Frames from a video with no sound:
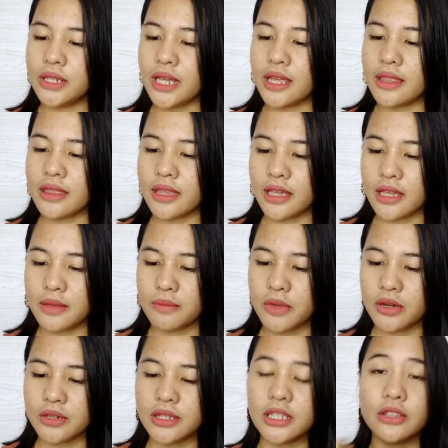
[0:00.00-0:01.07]
And then,
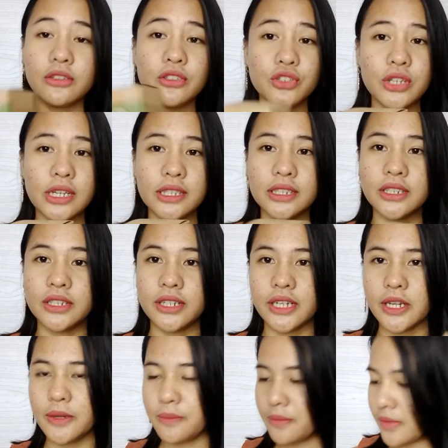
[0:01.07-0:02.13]
meron ditong gel
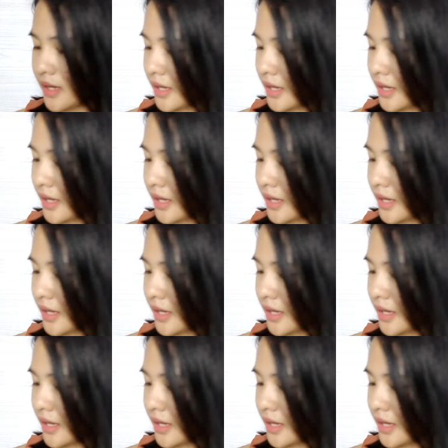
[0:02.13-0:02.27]
cream